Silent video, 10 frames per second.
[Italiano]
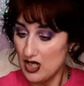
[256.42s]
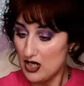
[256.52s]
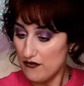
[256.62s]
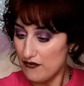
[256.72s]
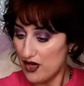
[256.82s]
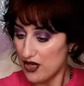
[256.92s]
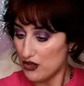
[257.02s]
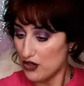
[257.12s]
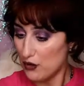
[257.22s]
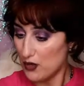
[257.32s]

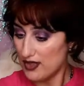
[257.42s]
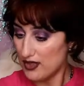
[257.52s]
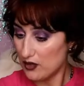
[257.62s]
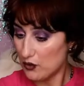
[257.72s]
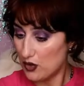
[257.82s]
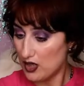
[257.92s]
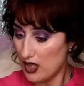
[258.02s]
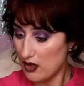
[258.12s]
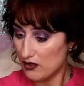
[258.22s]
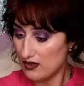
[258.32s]
Invece questa qui
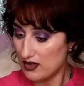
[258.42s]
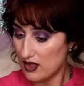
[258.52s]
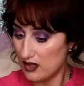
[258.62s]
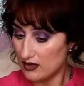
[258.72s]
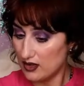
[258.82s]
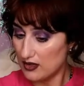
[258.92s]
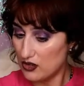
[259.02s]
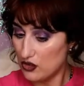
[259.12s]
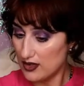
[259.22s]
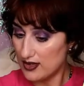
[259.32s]
è costata
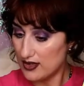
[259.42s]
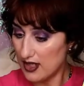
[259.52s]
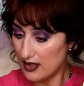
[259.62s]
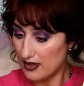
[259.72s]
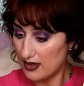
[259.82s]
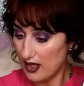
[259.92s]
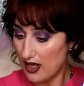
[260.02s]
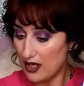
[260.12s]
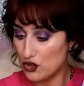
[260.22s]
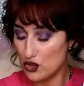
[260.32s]

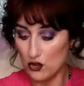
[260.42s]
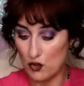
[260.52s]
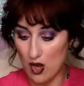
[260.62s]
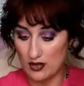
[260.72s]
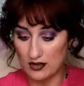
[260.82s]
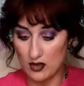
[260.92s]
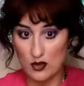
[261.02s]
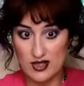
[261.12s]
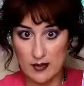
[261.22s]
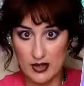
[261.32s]
17,50
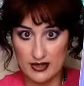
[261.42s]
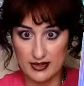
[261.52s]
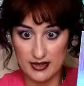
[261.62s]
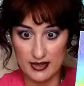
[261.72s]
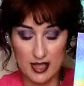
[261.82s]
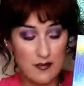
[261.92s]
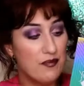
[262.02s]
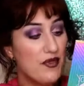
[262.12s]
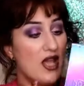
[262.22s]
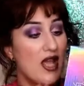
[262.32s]
questa palettina
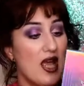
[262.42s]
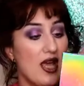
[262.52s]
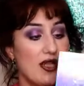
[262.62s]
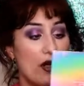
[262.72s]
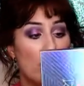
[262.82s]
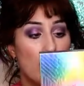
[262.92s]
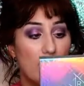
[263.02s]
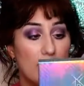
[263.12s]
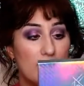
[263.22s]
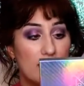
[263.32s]
ed è una
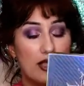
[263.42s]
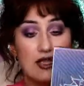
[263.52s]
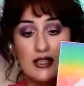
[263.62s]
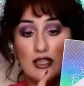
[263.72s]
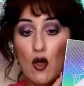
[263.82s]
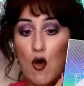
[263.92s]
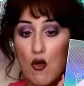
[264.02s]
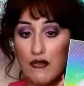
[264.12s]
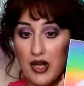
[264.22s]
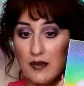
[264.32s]
palettina di
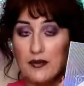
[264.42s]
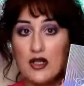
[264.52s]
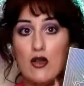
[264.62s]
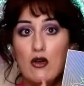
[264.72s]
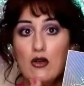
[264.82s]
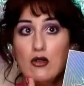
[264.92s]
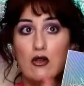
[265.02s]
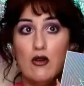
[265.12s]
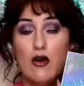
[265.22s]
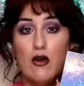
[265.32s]
Ofra. Io ho,
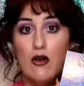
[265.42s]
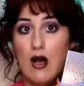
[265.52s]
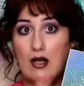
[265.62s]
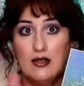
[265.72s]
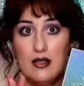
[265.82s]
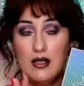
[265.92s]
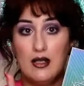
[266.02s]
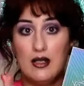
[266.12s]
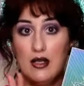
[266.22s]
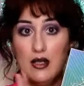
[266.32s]
eh, ho
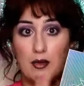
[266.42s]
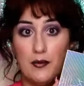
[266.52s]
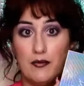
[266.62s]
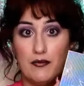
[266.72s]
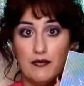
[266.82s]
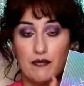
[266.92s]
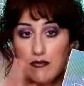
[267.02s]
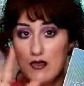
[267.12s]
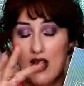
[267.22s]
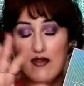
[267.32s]
altre, mh,
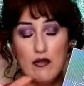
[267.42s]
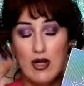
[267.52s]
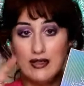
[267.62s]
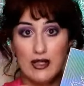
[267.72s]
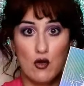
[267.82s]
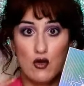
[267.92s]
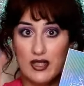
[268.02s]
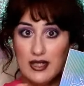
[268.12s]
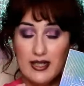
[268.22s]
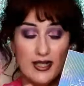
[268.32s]
mm, avevo altre
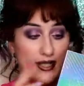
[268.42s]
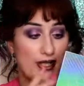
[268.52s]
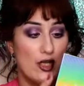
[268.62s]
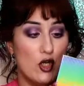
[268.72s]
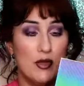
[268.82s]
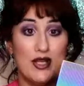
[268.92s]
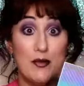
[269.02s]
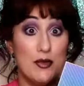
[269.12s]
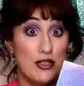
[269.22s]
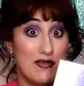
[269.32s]
cose nel carrello perché
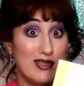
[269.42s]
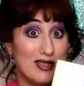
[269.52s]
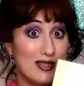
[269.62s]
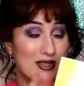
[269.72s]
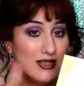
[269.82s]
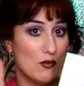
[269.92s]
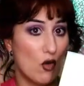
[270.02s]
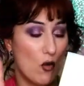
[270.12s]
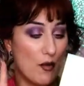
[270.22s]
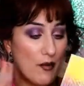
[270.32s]
mi piaceva tantissimo
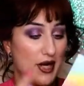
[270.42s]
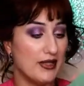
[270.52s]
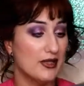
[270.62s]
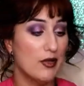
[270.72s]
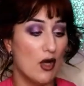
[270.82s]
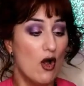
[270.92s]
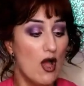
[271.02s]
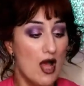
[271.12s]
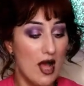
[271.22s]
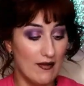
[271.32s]
come brand, però
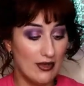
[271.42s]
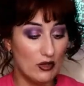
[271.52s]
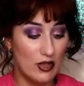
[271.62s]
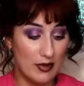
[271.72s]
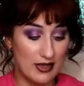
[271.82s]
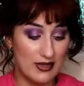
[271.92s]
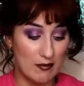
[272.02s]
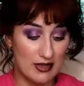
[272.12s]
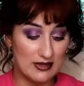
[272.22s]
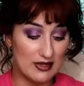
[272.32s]
avendo dei prezzi
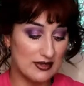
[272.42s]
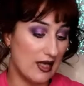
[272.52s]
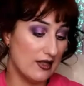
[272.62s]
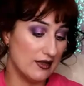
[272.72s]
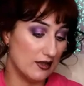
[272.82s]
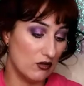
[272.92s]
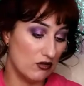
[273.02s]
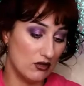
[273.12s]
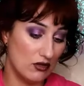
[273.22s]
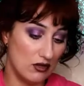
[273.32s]
abbastanza alti non,
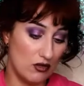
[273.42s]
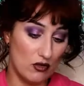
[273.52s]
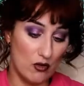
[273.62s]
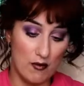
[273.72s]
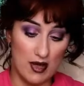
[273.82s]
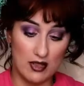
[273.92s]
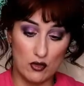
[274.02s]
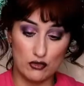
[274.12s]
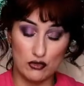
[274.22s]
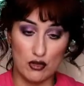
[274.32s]
non ho mai
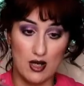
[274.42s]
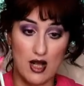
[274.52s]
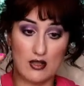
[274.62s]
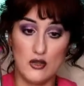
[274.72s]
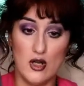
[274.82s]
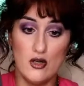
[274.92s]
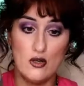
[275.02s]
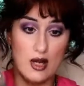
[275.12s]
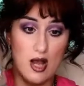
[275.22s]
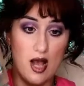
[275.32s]
controllato.
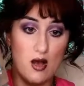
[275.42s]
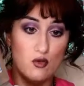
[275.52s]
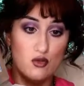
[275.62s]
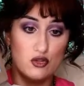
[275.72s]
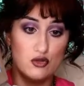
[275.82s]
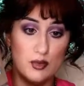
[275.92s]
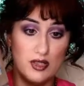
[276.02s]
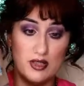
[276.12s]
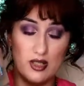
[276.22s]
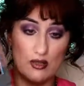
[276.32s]
Allora ha uno
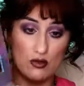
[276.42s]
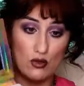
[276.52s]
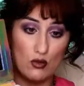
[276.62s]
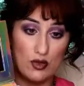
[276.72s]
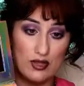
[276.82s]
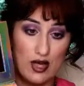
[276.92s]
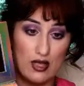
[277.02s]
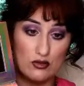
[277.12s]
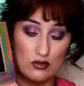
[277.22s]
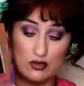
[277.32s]
specchietto
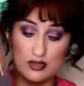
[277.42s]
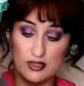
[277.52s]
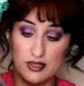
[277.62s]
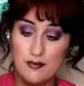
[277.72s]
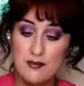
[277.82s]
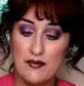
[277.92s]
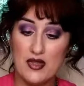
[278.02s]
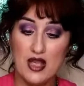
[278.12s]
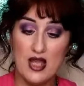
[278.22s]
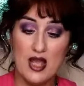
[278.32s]
quadrato così
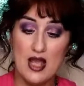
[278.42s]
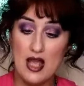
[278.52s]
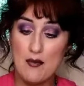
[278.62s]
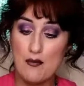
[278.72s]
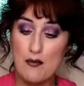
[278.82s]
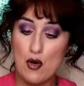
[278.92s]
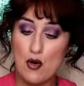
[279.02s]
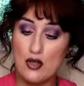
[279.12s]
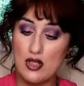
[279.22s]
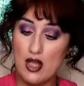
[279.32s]
e
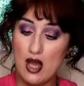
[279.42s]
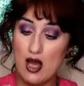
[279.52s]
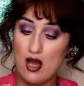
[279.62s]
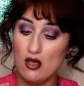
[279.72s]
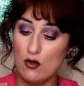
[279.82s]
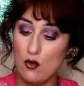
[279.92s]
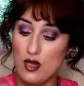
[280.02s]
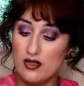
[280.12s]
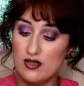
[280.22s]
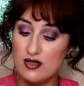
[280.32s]
poi ha
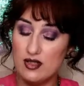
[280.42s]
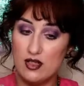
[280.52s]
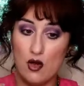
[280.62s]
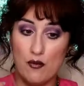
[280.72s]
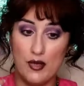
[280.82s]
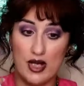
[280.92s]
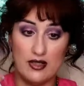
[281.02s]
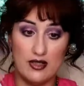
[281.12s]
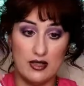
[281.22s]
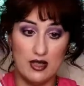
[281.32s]
questi
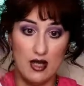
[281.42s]
ombretti.